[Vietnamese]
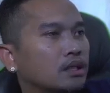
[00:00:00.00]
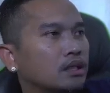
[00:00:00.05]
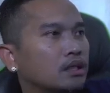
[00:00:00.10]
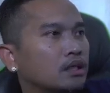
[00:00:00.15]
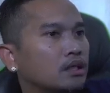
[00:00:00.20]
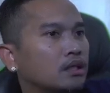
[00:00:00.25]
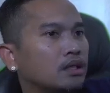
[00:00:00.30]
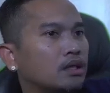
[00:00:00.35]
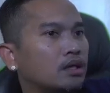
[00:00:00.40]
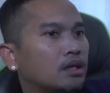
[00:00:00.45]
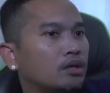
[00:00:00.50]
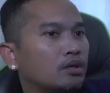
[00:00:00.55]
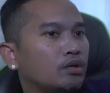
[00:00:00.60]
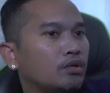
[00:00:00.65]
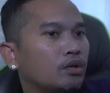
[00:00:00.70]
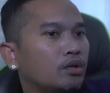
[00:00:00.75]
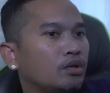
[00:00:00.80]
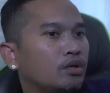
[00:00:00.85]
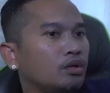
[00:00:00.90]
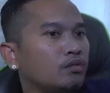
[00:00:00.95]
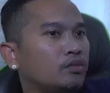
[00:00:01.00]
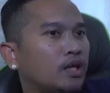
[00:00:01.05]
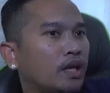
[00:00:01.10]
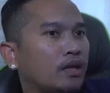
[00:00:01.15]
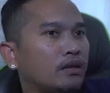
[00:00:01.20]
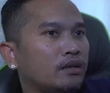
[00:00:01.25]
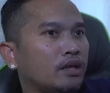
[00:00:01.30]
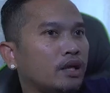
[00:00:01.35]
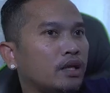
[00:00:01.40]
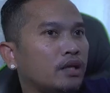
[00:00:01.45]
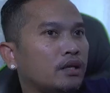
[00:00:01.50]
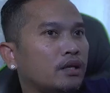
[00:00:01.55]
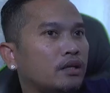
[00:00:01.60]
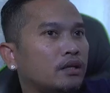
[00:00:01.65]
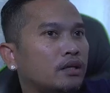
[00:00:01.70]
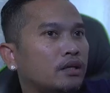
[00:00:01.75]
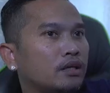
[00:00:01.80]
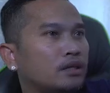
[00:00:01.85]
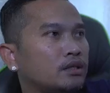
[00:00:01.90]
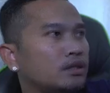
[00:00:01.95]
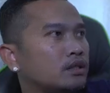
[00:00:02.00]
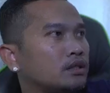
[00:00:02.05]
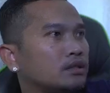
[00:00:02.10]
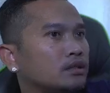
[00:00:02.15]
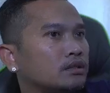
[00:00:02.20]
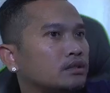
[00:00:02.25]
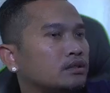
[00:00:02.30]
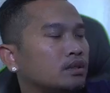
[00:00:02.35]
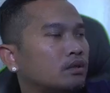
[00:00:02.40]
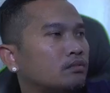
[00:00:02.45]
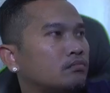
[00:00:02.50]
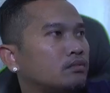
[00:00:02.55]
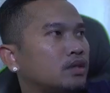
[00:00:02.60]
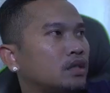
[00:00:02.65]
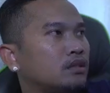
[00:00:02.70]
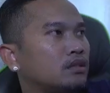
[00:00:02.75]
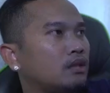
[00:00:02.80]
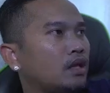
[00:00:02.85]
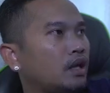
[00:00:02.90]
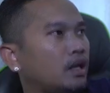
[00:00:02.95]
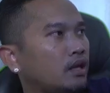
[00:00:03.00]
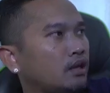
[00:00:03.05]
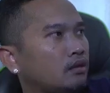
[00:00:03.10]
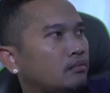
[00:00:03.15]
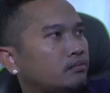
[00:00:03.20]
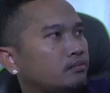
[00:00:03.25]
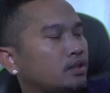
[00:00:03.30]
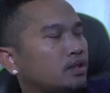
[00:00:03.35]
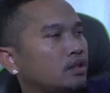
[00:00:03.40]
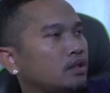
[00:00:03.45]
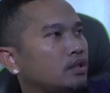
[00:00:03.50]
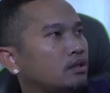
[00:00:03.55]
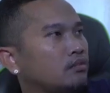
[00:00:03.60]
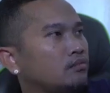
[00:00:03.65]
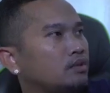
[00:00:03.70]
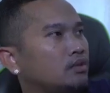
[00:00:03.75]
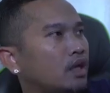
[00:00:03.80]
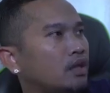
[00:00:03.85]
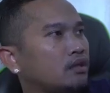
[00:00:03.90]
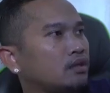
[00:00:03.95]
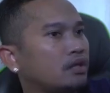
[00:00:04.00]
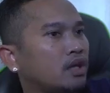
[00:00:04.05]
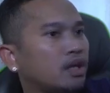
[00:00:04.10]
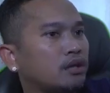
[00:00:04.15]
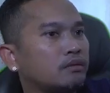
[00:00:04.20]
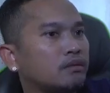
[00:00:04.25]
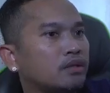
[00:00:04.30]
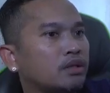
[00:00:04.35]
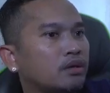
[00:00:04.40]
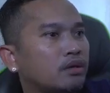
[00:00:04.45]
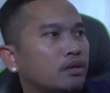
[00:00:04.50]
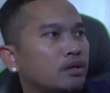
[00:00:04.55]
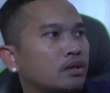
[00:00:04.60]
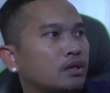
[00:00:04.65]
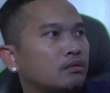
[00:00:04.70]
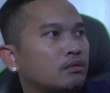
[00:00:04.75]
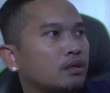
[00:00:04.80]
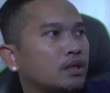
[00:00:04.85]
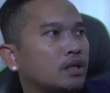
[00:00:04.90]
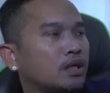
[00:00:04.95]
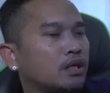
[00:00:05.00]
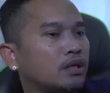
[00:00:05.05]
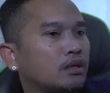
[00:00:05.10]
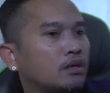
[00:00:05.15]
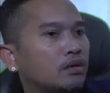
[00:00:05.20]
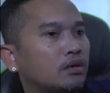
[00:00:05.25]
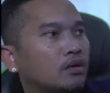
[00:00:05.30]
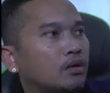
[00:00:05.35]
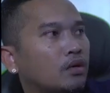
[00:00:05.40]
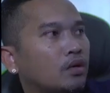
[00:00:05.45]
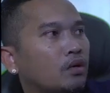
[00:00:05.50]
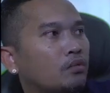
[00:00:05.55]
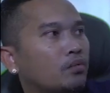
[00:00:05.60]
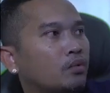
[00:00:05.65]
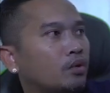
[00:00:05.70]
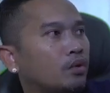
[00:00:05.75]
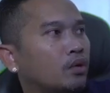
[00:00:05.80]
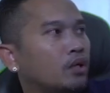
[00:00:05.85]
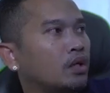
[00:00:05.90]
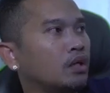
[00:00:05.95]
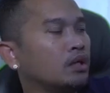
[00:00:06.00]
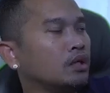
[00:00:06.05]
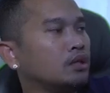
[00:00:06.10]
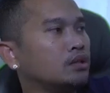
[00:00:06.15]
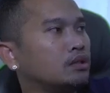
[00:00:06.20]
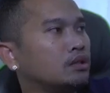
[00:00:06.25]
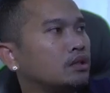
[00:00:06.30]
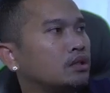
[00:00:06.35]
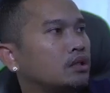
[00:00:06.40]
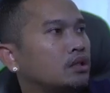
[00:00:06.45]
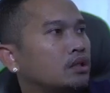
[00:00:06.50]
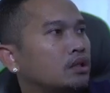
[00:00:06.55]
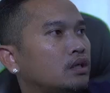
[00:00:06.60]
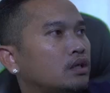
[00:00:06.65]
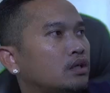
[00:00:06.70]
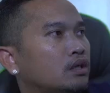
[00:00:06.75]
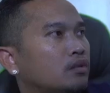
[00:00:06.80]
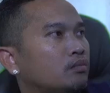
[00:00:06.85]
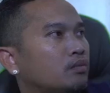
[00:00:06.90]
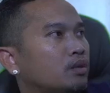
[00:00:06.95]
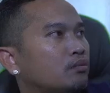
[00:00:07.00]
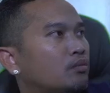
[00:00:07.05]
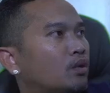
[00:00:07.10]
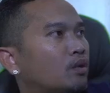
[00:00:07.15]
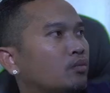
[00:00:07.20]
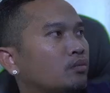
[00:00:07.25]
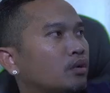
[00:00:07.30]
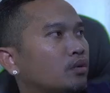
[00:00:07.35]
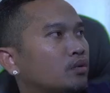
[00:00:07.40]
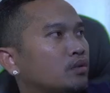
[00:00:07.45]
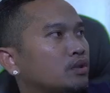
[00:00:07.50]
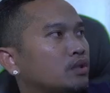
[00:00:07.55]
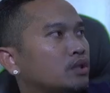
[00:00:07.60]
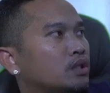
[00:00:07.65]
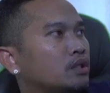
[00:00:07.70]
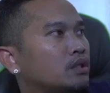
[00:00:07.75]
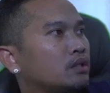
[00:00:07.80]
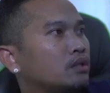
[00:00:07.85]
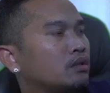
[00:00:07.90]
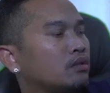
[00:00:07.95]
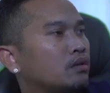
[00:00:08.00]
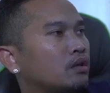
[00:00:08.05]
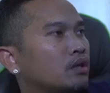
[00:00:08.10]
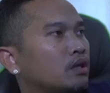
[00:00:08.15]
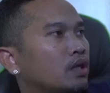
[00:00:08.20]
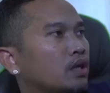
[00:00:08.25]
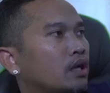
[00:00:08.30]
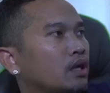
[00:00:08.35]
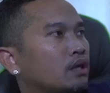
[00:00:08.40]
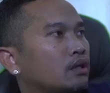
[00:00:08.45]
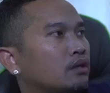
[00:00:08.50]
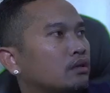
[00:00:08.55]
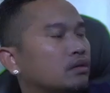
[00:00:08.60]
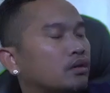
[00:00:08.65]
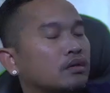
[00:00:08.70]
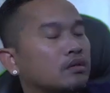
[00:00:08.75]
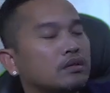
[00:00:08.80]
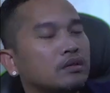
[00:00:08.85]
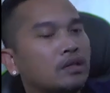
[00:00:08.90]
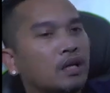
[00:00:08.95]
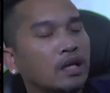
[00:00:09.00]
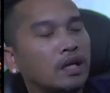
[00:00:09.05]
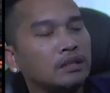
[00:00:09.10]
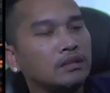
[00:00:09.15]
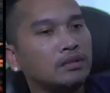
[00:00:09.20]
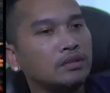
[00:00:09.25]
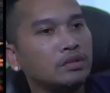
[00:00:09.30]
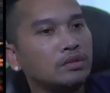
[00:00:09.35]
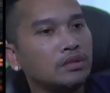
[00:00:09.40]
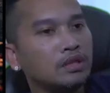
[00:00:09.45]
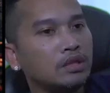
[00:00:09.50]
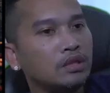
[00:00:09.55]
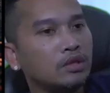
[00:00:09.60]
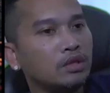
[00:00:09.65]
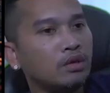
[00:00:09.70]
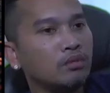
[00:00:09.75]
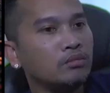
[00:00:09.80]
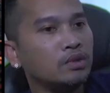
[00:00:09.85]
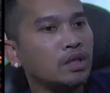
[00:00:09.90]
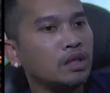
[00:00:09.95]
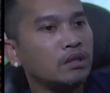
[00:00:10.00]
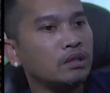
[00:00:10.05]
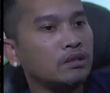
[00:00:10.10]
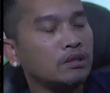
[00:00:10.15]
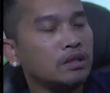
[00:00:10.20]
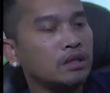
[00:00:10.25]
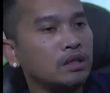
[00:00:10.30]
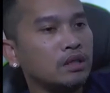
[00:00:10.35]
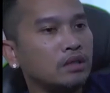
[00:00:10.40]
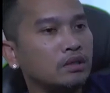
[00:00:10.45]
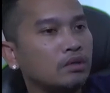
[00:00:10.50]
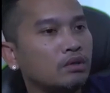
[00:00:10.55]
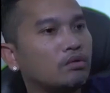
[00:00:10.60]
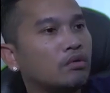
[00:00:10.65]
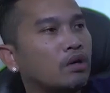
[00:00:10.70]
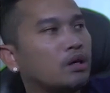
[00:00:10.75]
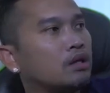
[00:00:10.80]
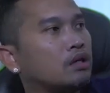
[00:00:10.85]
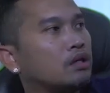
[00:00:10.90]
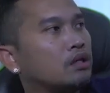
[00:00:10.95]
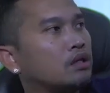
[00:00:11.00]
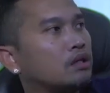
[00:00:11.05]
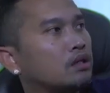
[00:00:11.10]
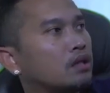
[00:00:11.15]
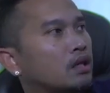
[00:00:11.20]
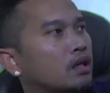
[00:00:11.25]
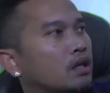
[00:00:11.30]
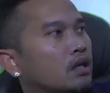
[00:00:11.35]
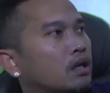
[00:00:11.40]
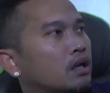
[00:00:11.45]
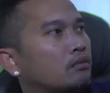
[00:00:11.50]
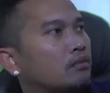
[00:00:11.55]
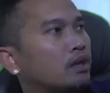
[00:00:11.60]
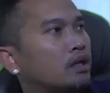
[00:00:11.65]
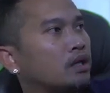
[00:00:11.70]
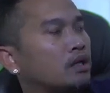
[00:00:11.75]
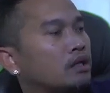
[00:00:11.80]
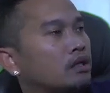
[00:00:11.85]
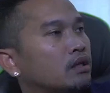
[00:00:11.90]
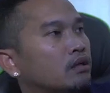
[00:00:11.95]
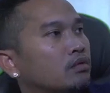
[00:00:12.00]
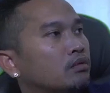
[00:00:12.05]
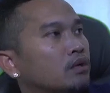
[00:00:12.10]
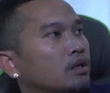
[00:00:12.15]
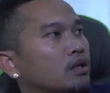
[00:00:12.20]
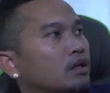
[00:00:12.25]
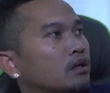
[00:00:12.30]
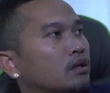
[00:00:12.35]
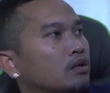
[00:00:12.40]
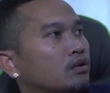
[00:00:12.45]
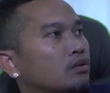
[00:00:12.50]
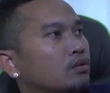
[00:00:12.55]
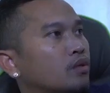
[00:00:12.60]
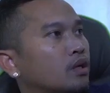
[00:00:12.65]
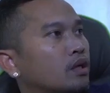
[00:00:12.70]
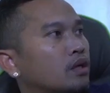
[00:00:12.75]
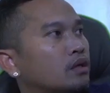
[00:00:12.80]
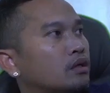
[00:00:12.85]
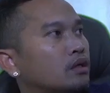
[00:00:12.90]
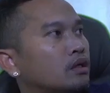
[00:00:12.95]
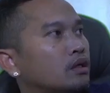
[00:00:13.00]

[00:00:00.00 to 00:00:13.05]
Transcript: yeah ôn có nơi nhung tay vậy rơi rơi chẳng nhóm nơi ta chia diêm chai chai và to nào vậy đã lo lo bù chơi rơi rơi có miền bong phồn dương quạt đã quạt sảng trôi chật nhom trắng rồi quạt khơi nè ở vậy để dương thưa nó toàn